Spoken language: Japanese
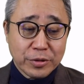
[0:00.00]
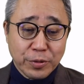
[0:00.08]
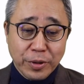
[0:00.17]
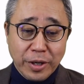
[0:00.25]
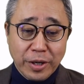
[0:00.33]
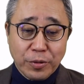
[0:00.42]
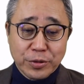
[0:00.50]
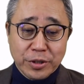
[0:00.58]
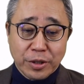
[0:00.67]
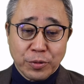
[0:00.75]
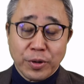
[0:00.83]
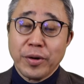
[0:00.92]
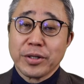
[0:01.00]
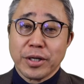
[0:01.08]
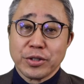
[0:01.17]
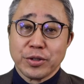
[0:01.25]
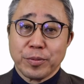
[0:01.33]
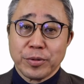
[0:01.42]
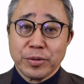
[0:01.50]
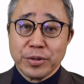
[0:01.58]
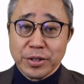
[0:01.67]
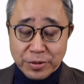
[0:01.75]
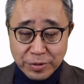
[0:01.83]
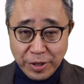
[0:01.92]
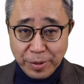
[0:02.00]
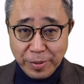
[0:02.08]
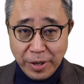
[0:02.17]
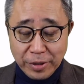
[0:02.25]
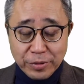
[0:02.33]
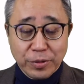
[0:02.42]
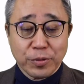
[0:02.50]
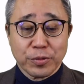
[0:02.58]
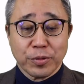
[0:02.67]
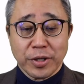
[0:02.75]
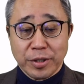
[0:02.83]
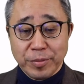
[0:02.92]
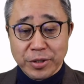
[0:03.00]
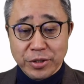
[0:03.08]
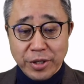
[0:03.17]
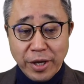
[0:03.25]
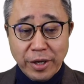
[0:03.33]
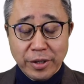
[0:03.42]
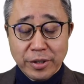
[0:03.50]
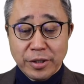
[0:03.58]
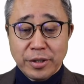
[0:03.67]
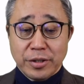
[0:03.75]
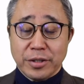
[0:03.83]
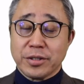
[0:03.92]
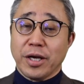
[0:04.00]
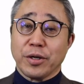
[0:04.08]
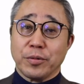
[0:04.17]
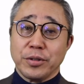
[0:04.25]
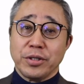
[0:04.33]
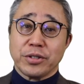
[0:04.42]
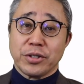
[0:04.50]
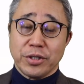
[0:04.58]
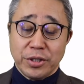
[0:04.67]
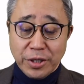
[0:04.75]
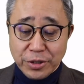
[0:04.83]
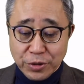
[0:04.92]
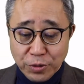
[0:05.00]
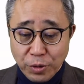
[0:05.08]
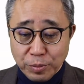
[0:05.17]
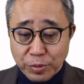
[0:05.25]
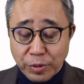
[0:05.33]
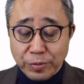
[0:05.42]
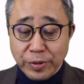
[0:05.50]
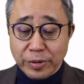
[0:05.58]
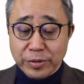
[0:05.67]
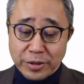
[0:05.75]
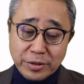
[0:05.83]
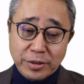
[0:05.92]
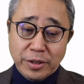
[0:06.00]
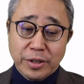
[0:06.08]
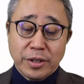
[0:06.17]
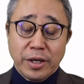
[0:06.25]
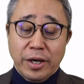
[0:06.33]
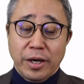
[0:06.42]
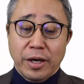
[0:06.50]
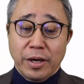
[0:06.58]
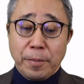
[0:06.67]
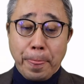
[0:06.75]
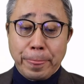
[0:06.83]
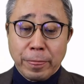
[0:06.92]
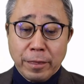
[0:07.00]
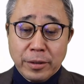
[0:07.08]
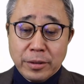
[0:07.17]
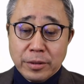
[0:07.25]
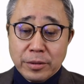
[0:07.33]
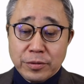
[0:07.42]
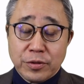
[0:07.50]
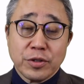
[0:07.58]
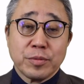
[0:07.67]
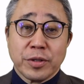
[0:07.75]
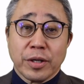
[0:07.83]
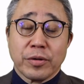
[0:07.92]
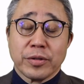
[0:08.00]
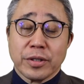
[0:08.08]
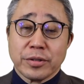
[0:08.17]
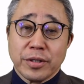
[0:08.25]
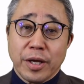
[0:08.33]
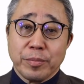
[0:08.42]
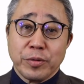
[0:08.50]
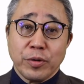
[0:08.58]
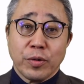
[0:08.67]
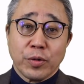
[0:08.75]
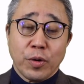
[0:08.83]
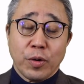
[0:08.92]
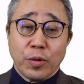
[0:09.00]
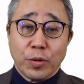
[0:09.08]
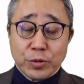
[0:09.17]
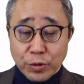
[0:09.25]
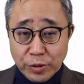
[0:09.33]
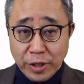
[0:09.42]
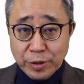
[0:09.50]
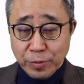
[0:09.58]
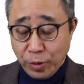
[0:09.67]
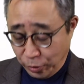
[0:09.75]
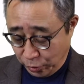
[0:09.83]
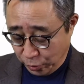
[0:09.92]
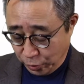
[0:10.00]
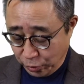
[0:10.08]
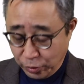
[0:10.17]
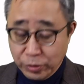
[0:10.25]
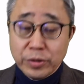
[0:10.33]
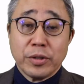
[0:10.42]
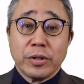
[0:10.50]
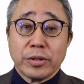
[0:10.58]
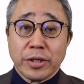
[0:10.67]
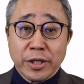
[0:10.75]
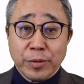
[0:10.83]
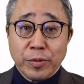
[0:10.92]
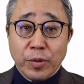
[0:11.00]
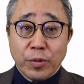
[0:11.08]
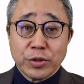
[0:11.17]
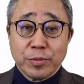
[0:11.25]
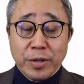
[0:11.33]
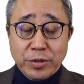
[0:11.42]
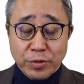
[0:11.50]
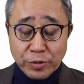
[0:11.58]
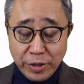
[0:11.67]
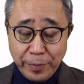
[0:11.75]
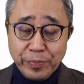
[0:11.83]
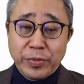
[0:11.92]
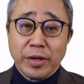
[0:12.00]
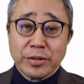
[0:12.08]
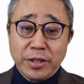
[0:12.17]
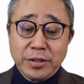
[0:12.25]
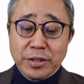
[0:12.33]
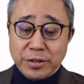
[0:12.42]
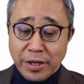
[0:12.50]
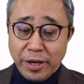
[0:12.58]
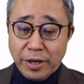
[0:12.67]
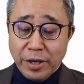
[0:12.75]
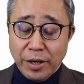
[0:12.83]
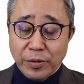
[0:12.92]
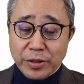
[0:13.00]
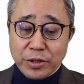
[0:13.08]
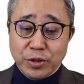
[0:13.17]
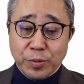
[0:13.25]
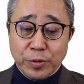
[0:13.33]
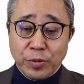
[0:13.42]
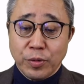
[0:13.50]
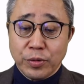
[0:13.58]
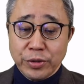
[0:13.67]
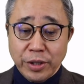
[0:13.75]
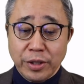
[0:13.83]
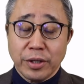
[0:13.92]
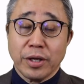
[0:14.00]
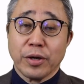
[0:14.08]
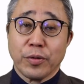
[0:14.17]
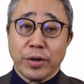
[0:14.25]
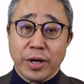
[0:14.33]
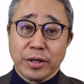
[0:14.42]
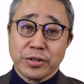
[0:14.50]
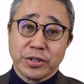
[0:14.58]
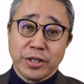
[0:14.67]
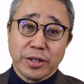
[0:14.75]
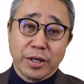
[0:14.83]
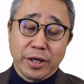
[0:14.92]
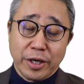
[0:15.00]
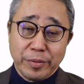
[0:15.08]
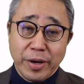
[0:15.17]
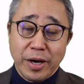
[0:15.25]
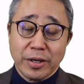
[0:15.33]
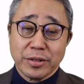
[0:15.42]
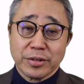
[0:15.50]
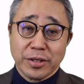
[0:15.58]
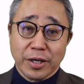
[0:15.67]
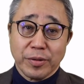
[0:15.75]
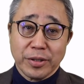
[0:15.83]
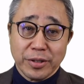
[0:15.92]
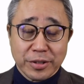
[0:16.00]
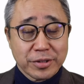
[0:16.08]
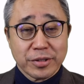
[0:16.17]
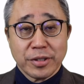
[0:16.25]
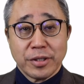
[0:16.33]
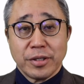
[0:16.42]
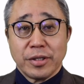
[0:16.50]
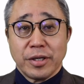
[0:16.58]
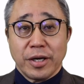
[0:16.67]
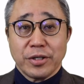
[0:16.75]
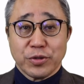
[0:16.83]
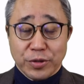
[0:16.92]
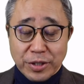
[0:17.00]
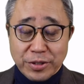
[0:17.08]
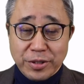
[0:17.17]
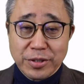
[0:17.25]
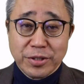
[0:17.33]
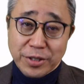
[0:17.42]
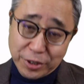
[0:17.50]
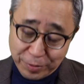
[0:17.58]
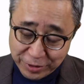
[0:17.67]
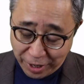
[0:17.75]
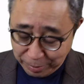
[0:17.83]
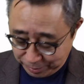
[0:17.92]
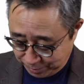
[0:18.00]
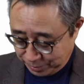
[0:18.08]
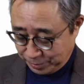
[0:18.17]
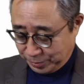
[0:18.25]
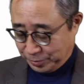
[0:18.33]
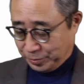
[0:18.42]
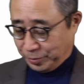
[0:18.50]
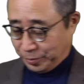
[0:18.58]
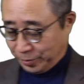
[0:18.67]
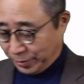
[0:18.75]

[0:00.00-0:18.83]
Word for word: それからこちらの方が私どものディスクレーマーということになりまして、で最後に シーディーエイチ のプロフィールです。えーZoom でのですね、無料のご相談にも何でも応じますので、ぜひですね、私どもの方にご連絡していただければ幸いです。以上です。失礼しました。